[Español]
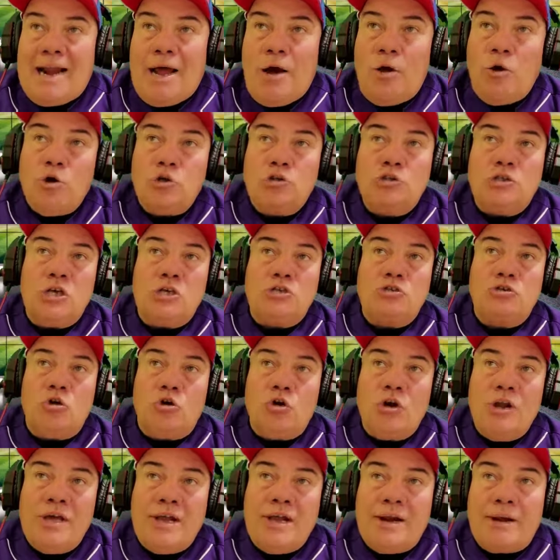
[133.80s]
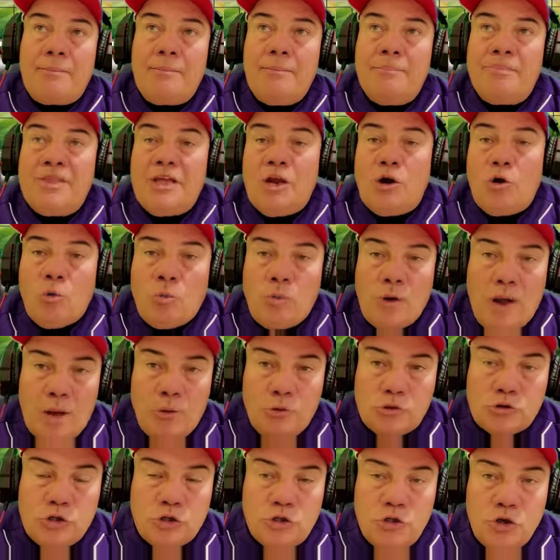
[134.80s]
José Soler de los
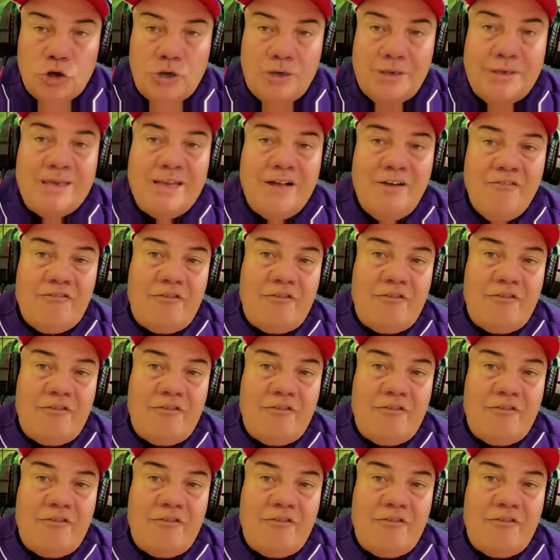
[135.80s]
Bravos, señores,